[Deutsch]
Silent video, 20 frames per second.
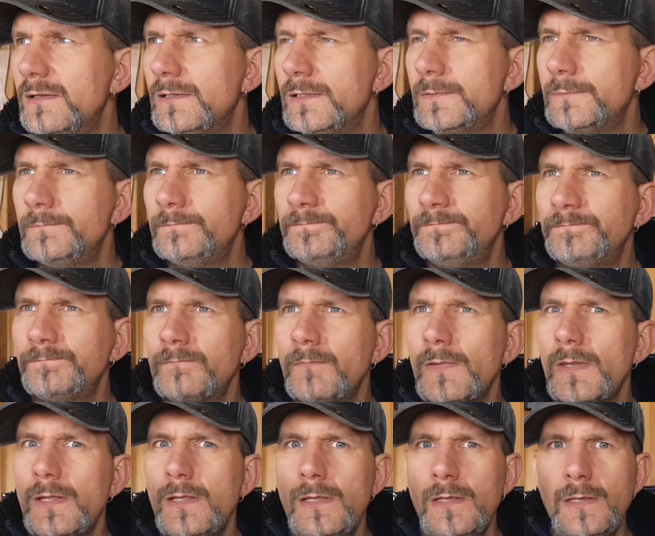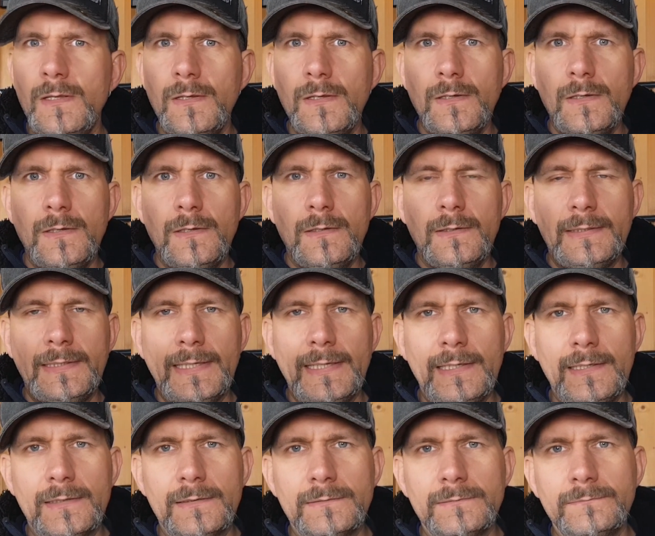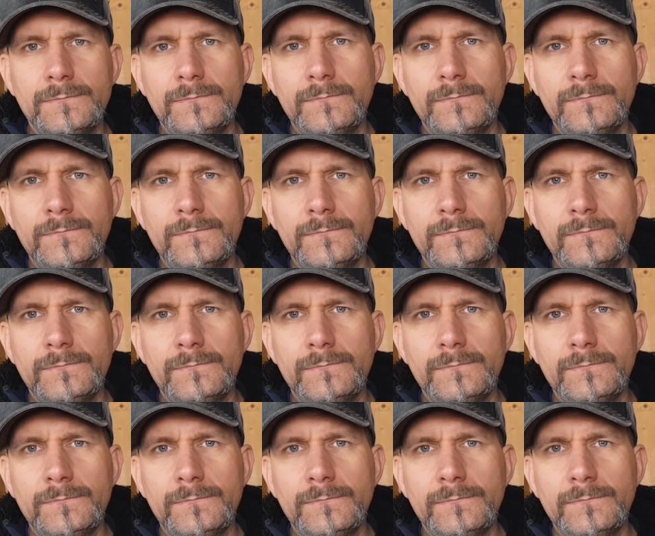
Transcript: ähm, ja,